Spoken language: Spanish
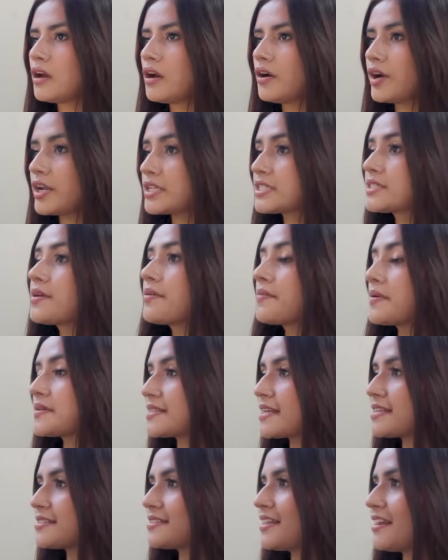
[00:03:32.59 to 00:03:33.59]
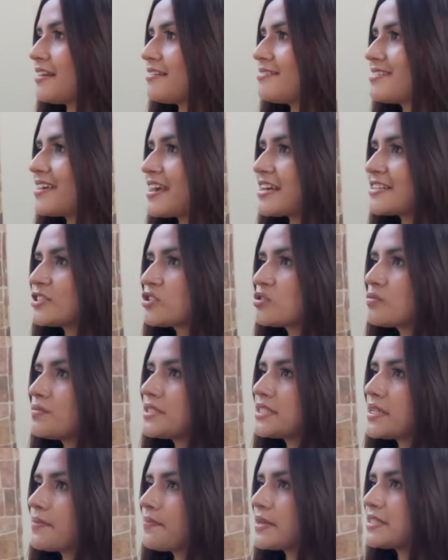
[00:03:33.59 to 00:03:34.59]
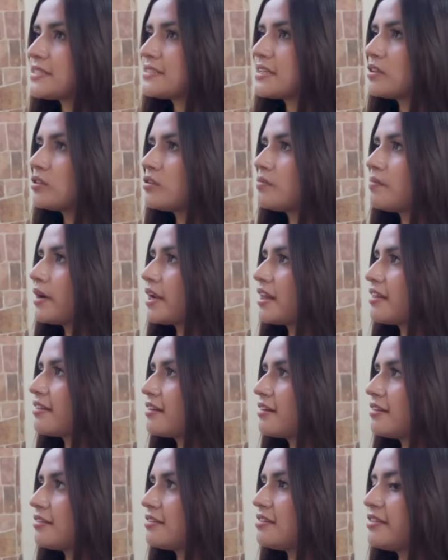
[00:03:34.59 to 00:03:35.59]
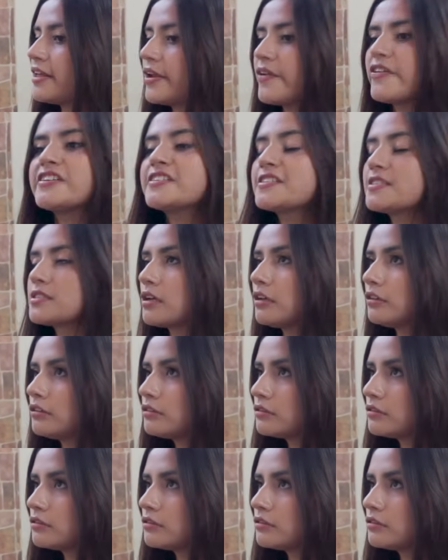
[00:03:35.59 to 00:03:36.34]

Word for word: Ahora sí me vas a decir en qué estuviste pensando para darle el dinero a ese.